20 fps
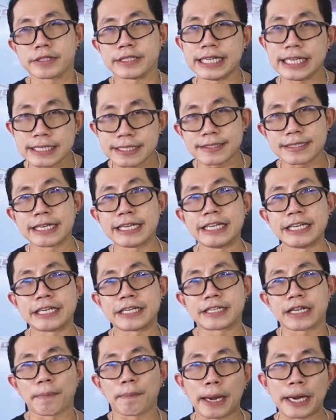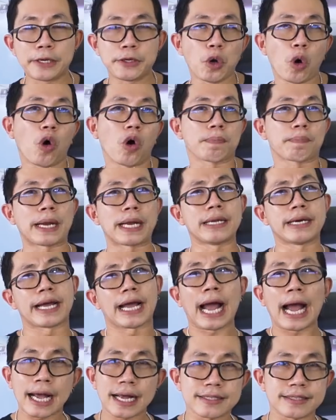DC ทำไมโดดไปเล
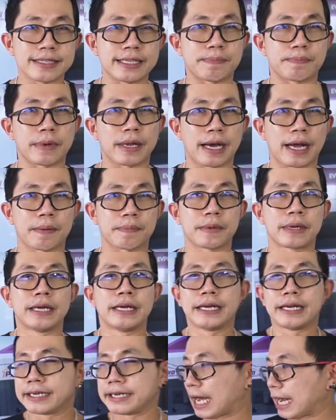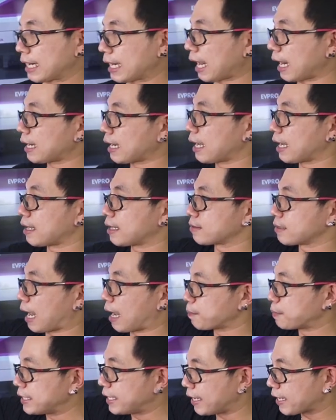ย 50 นะครับ ดังนั้นนะ
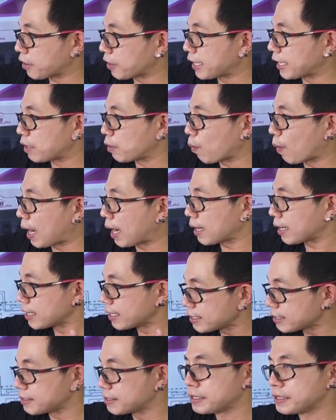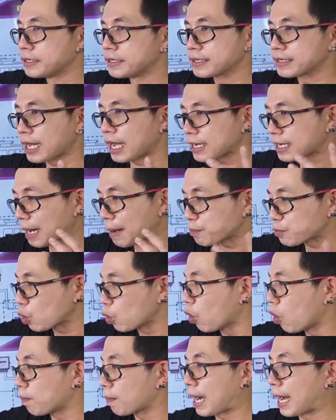ทาง PA ก็เห็นว่าเฮ้ยถ้าทำ
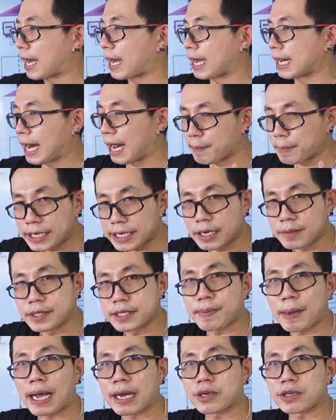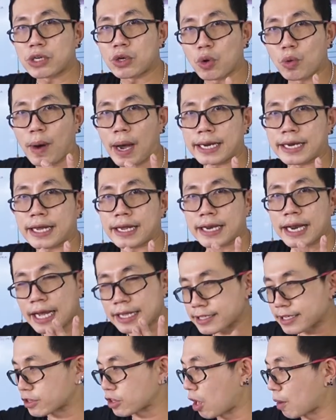ตู้มาขนาดไม่เกิน 25กิโลวัตต์เนี่ย
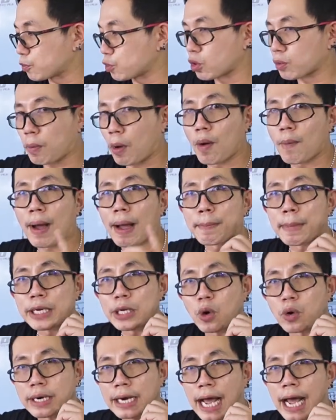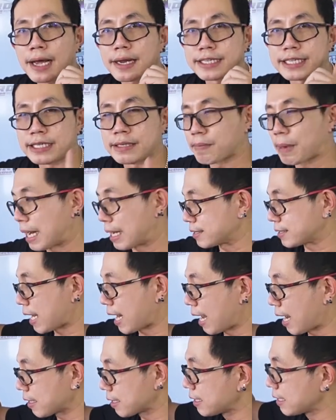น่าจะตอบโจทย์เพราะว่าไม่โดนค่าดีมาน
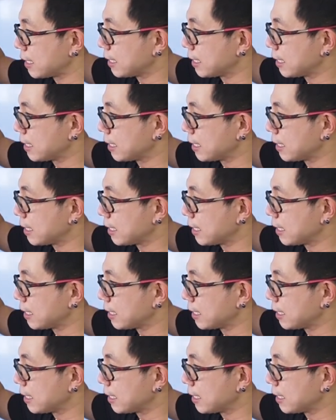ชาร์จ